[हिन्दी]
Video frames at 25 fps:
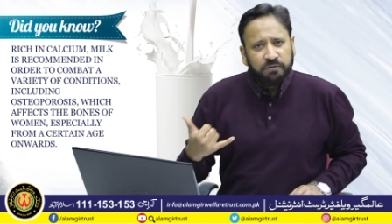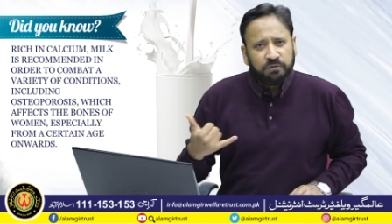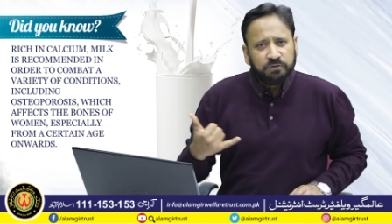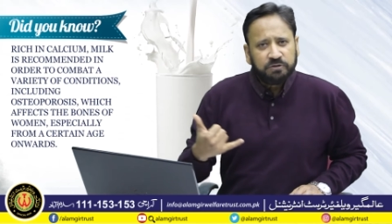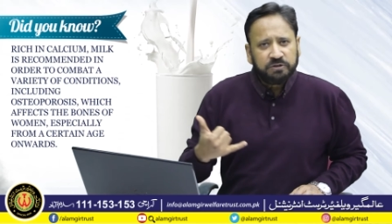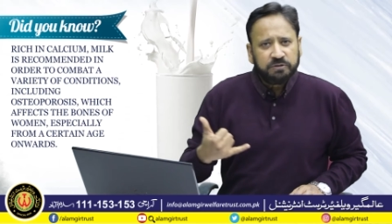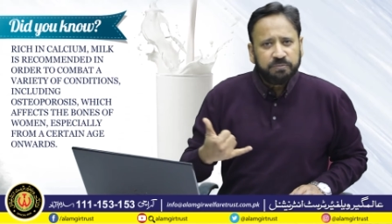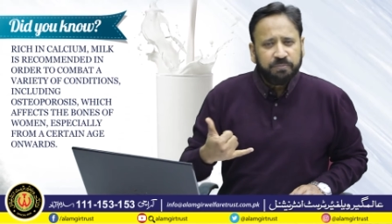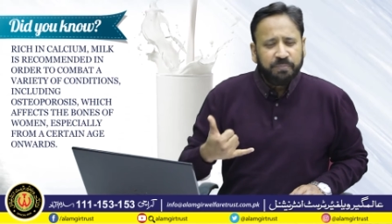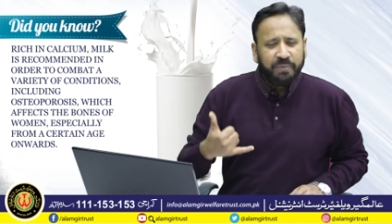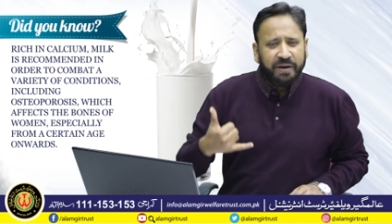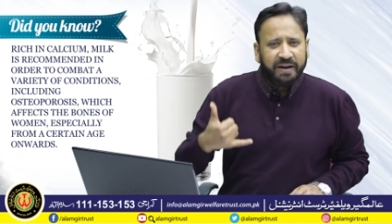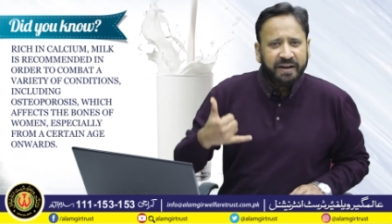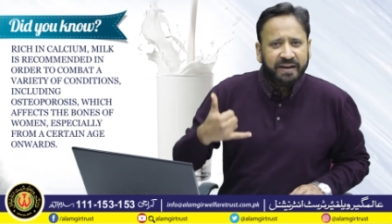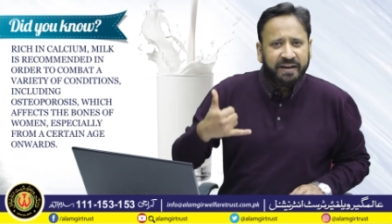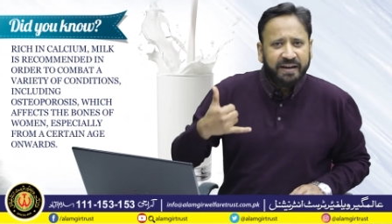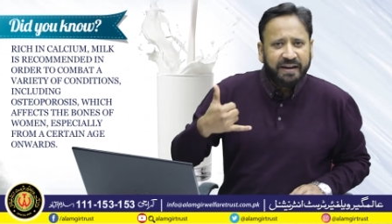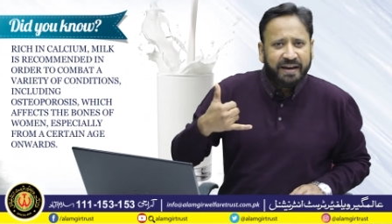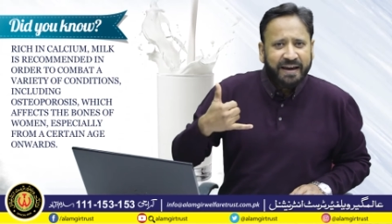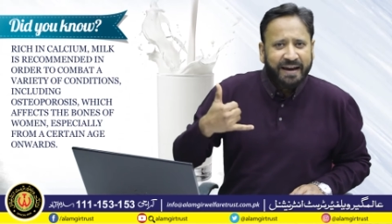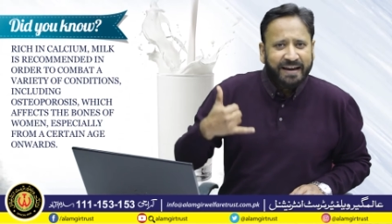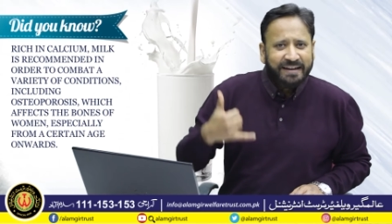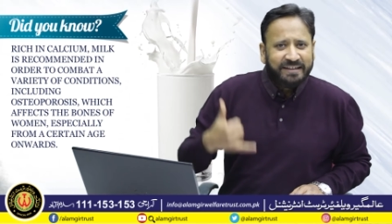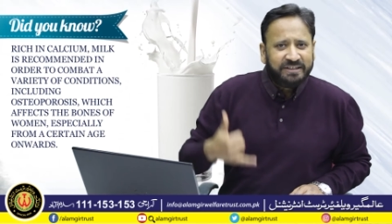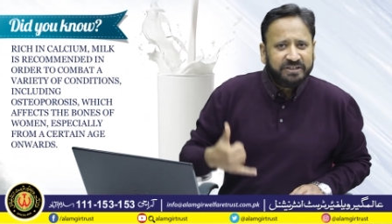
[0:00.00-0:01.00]
उसमें
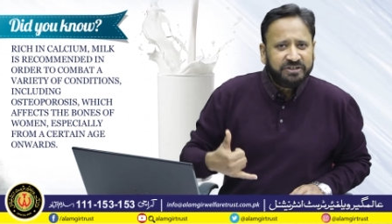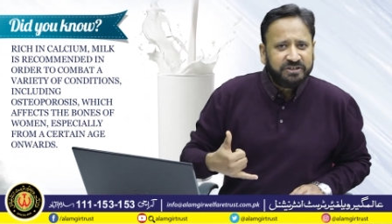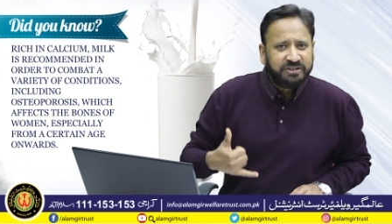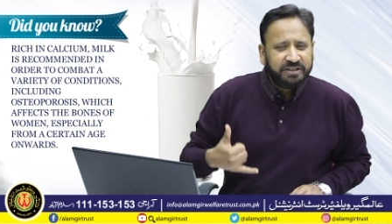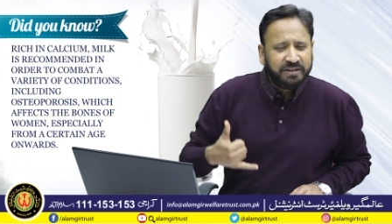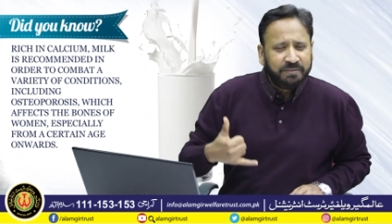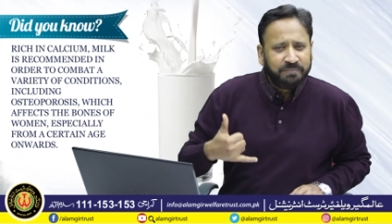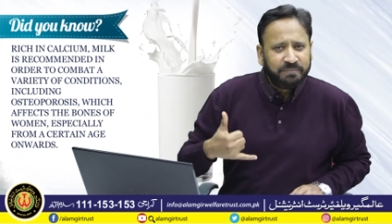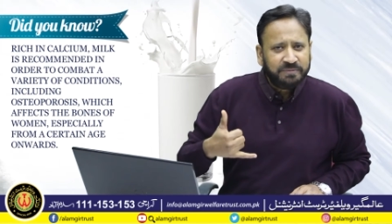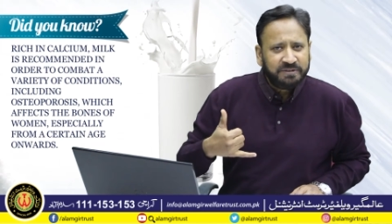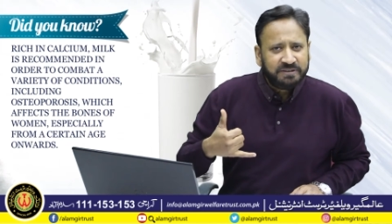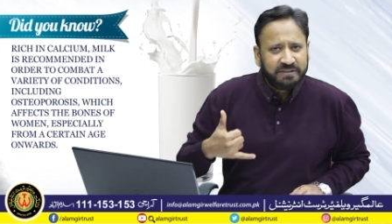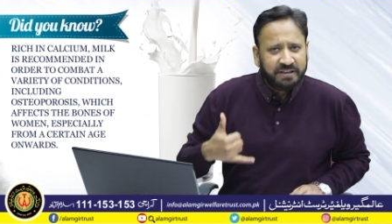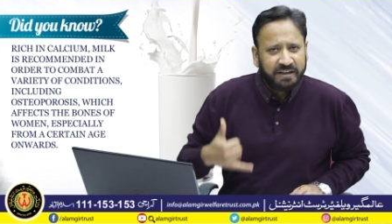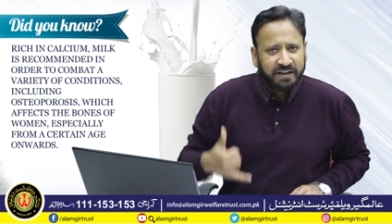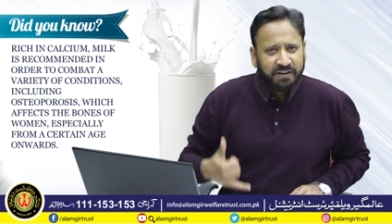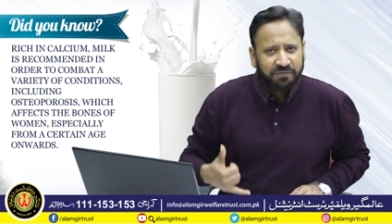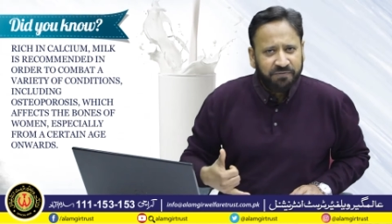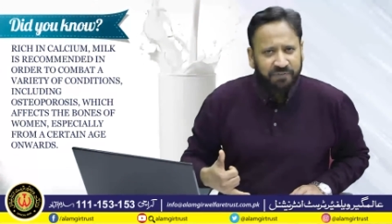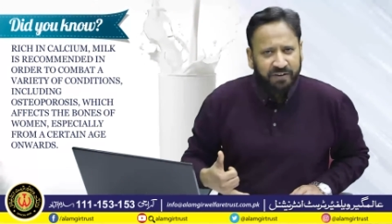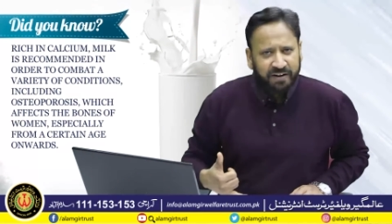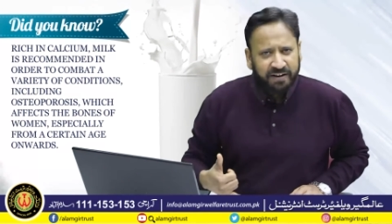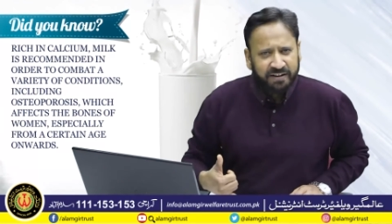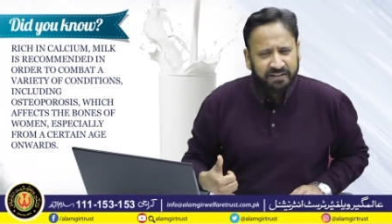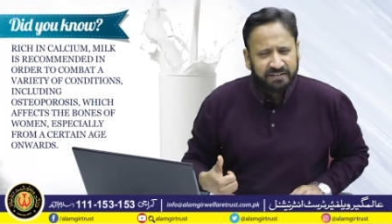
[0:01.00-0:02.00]
कैल्शियम सर
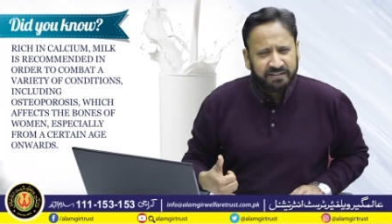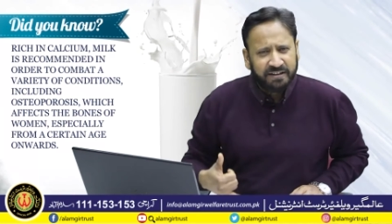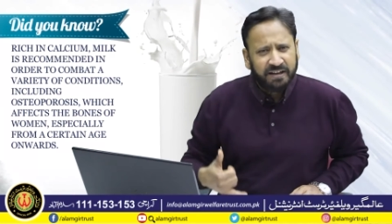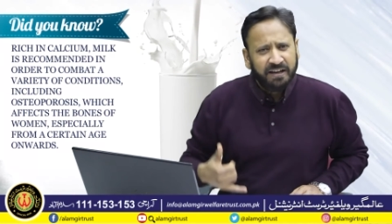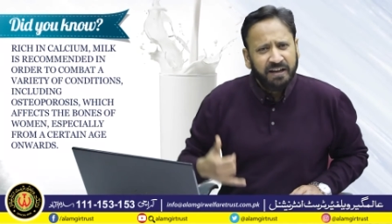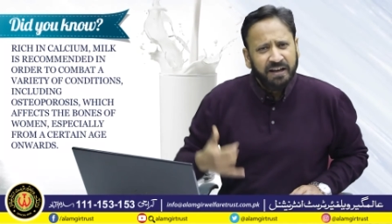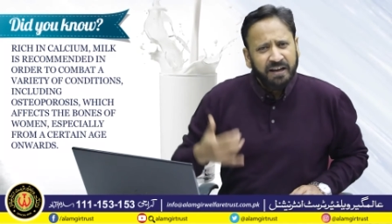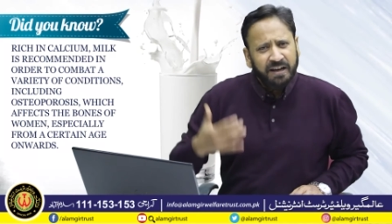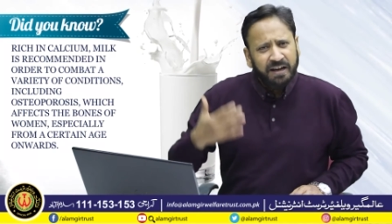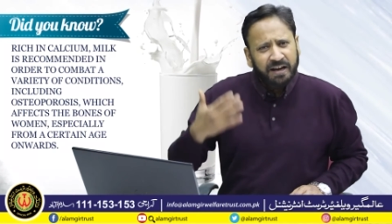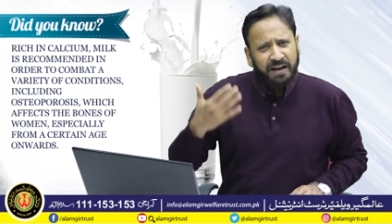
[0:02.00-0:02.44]
फहरिस्त है